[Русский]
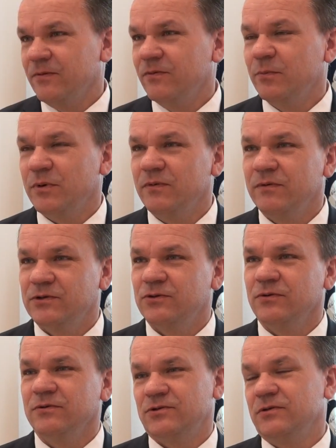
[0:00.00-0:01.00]
Вы правы,
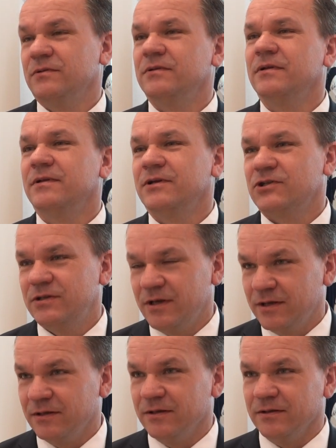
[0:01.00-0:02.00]
что очень
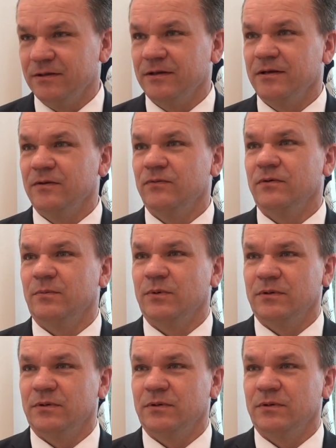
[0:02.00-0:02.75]
долгожданный договор,